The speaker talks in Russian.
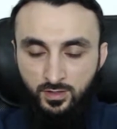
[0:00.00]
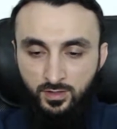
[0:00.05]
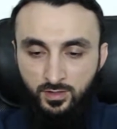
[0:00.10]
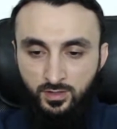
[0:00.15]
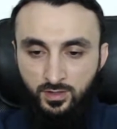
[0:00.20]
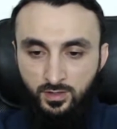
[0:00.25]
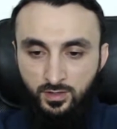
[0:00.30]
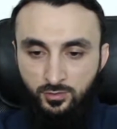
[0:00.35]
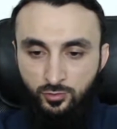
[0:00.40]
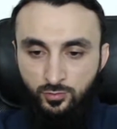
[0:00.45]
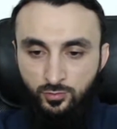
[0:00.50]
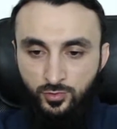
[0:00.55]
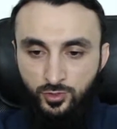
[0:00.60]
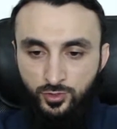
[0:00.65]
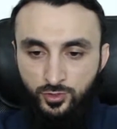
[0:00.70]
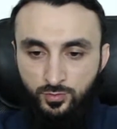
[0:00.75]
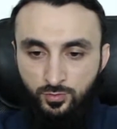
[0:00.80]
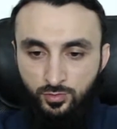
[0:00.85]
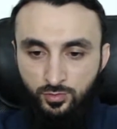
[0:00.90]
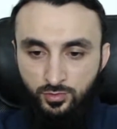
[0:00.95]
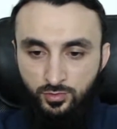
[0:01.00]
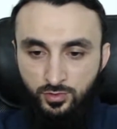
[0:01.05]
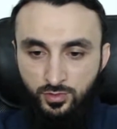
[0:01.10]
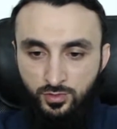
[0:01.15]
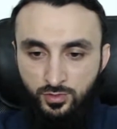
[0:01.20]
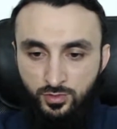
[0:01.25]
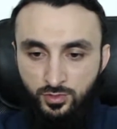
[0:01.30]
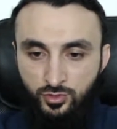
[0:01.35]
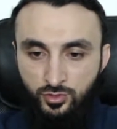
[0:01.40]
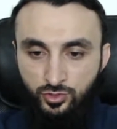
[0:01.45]
Как думаешь,
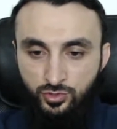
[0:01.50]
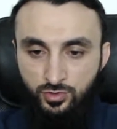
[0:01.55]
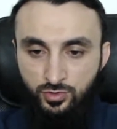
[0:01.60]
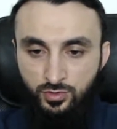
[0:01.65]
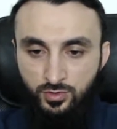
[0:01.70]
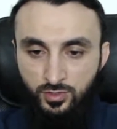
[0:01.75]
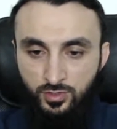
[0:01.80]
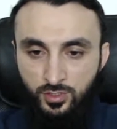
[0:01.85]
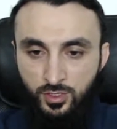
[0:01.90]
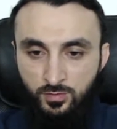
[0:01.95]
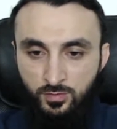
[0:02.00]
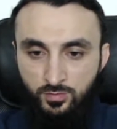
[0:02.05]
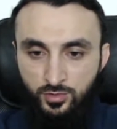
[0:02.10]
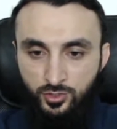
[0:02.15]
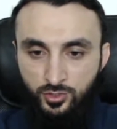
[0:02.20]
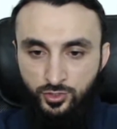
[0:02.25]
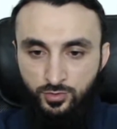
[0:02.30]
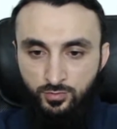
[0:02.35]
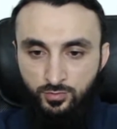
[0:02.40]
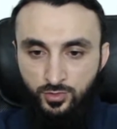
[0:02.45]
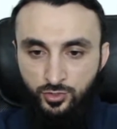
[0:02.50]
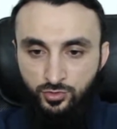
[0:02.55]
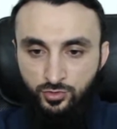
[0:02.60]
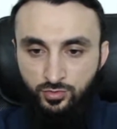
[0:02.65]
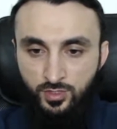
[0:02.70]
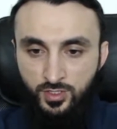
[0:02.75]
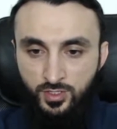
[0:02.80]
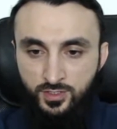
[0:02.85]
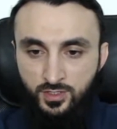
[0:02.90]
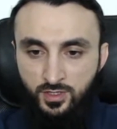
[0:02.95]
будет еще кипиш
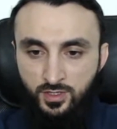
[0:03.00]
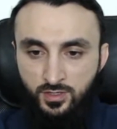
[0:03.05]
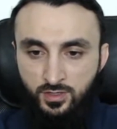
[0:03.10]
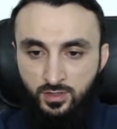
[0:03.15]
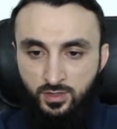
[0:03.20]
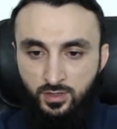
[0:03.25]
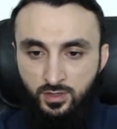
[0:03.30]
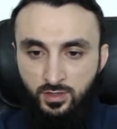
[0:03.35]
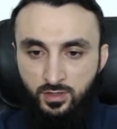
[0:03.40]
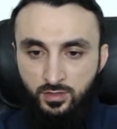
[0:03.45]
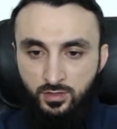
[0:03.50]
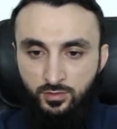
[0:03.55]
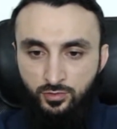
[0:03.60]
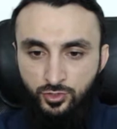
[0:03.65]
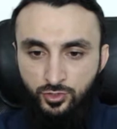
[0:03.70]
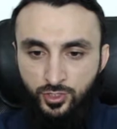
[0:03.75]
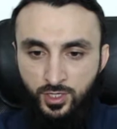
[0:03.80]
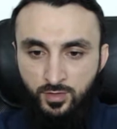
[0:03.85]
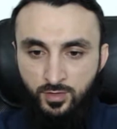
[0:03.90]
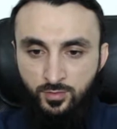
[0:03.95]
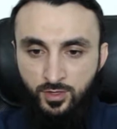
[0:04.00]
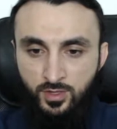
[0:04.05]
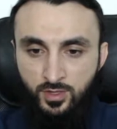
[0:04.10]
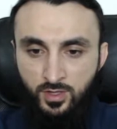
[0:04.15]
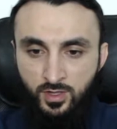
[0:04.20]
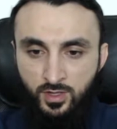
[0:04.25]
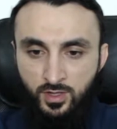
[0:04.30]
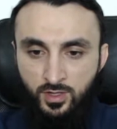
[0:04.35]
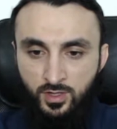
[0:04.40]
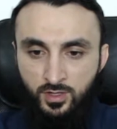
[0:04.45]
между Осетией и Ингушами?
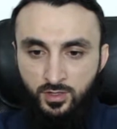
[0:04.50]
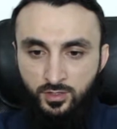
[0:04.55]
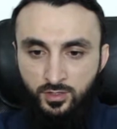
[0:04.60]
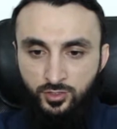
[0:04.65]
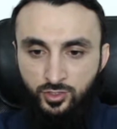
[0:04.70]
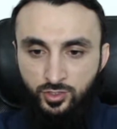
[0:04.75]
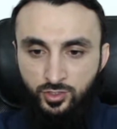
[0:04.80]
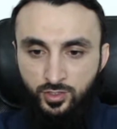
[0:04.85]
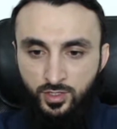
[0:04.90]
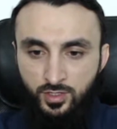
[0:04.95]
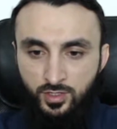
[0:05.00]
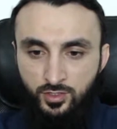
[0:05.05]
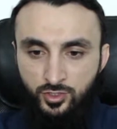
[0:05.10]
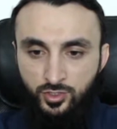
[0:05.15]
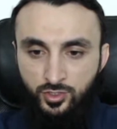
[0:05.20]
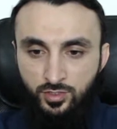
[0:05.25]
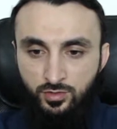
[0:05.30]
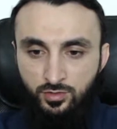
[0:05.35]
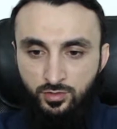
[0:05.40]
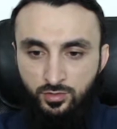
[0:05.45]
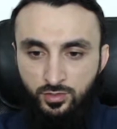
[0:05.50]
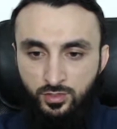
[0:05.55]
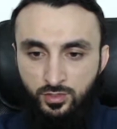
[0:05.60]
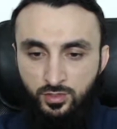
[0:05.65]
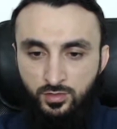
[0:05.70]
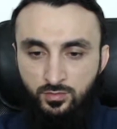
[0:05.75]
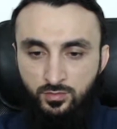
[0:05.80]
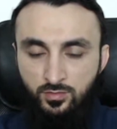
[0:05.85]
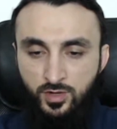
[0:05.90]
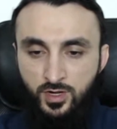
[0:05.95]
Считаешь
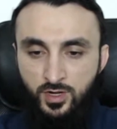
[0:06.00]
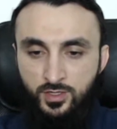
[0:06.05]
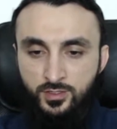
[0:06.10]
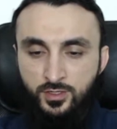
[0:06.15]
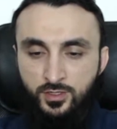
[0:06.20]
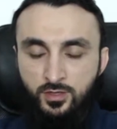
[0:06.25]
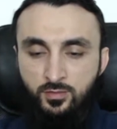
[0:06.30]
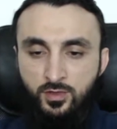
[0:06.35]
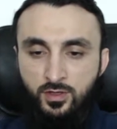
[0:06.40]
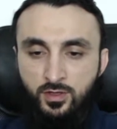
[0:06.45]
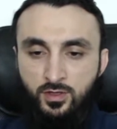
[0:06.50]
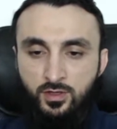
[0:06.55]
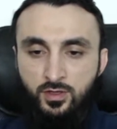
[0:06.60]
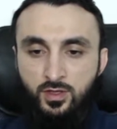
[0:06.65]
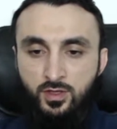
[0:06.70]
народы братскими?